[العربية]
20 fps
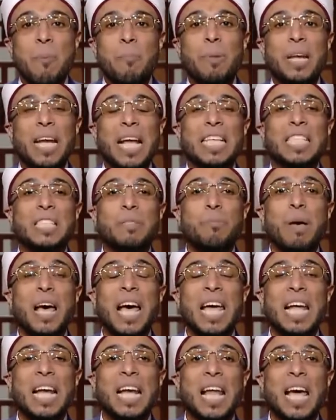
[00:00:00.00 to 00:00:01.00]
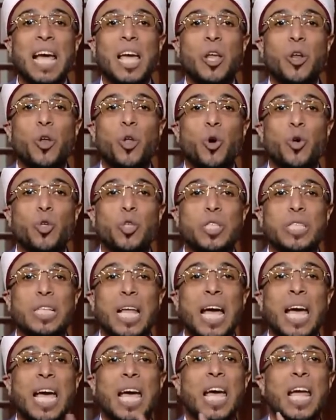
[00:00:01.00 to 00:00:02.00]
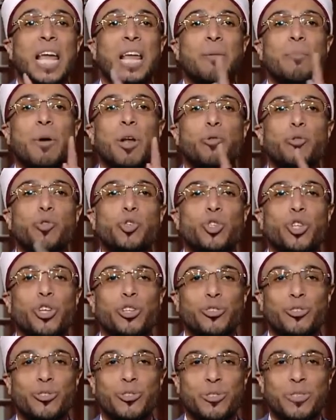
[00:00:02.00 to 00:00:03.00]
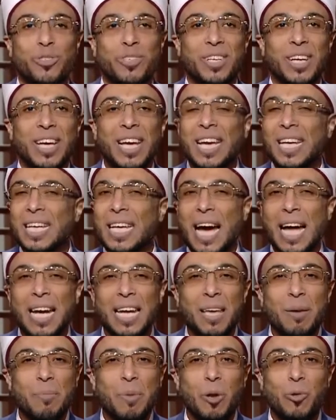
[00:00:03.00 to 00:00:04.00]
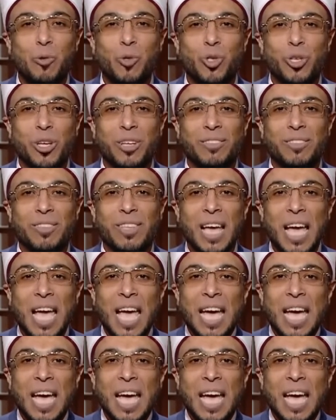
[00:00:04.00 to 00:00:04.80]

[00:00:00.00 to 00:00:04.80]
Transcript: من اسماء الله الحسنى اللي ملوش ضد يعني ايه ملوش ضد